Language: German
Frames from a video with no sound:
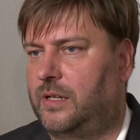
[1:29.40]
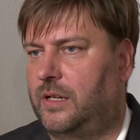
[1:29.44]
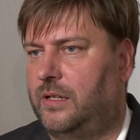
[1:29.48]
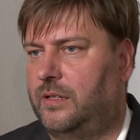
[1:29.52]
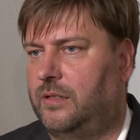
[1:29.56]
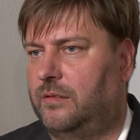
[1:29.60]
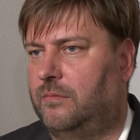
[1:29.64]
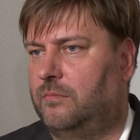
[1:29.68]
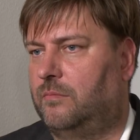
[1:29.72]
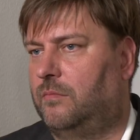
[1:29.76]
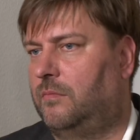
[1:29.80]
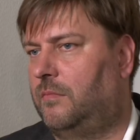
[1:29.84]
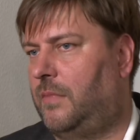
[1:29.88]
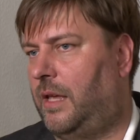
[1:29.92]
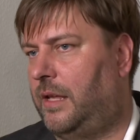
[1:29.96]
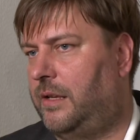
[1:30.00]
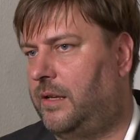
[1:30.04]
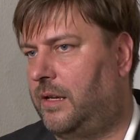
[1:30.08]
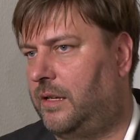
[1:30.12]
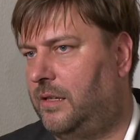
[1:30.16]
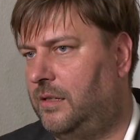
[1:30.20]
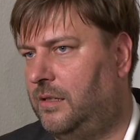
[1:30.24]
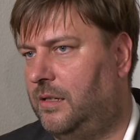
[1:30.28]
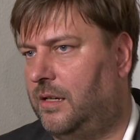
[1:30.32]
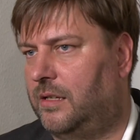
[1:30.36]
an
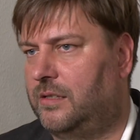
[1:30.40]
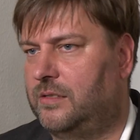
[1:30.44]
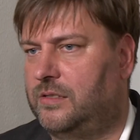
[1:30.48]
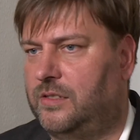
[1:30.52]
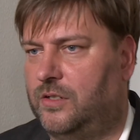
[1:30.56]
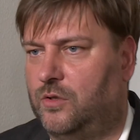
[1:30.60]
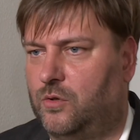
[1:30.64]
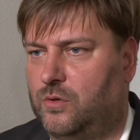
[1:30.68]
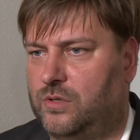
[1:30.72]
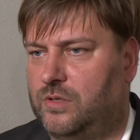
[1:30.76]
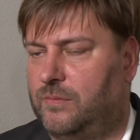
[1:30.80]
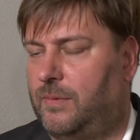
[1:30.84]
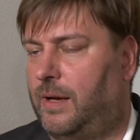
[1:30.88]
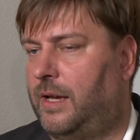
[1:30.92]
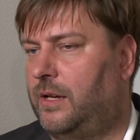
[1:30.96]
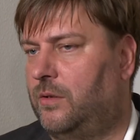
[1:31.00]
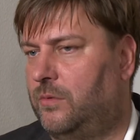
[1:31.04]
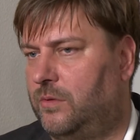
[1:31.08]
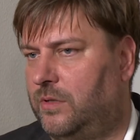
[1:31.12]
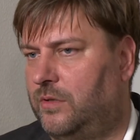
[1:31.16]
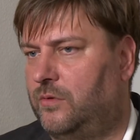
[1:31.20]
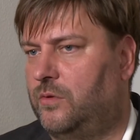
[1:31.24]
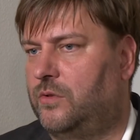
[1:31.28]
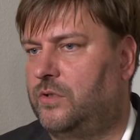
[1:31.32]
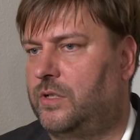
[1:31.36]
Energie, an CO2 und
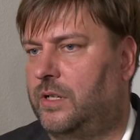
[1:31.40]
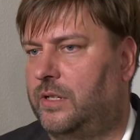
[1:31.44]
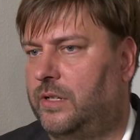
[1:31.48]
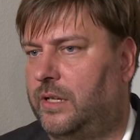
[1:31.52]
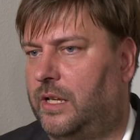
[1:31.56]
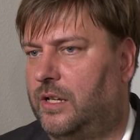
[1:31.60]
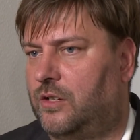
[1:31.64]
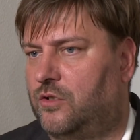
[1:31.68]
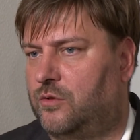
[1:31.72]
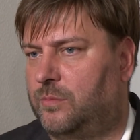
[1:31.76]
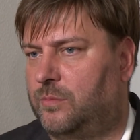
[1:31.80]
natürlich an Geld